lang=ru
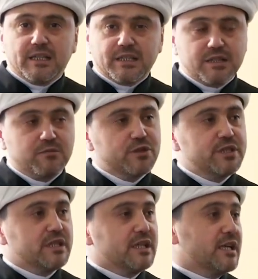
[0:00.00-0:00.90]

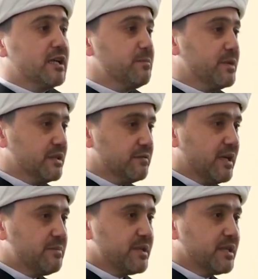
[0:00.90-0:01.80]
Сегодня я перед
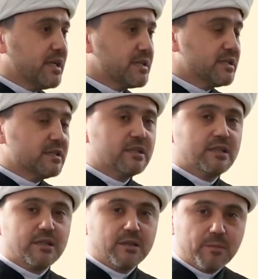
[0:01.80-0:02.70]
вами хотел
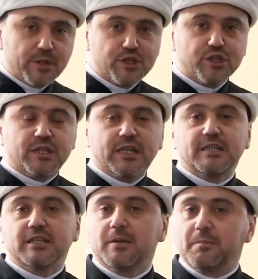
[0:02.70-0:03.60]

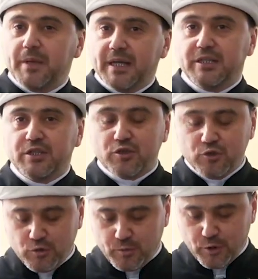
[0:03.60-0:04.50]
прочитать
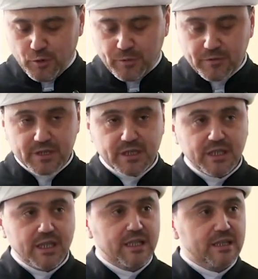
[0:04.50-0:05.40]
пятничную проповедь.
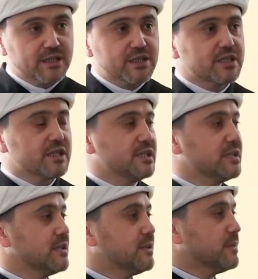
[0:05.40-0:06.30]
Я
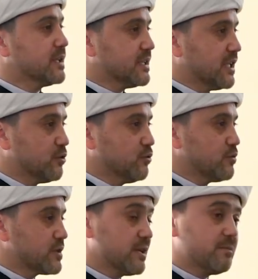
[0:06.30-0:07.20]
искренне
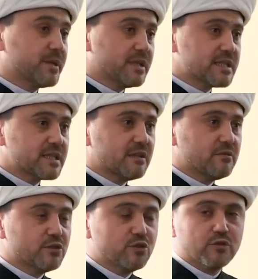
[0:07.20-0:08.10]
благодарю за
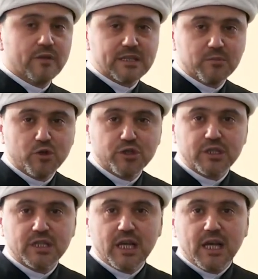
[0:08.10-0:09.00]
предоставленную
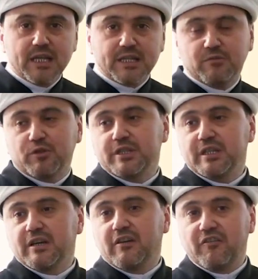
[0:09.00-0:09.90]
возможность
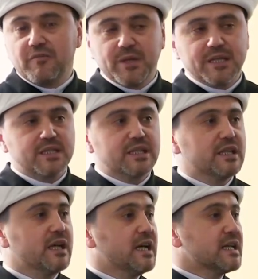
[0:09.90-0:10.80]
сегодня
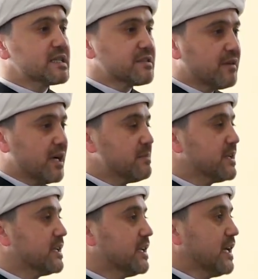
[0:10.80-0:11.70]
вместе с
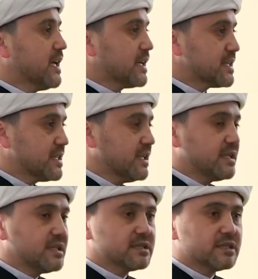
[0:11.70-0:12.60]
вами
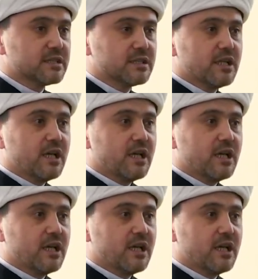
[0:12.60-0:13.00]
разделить этот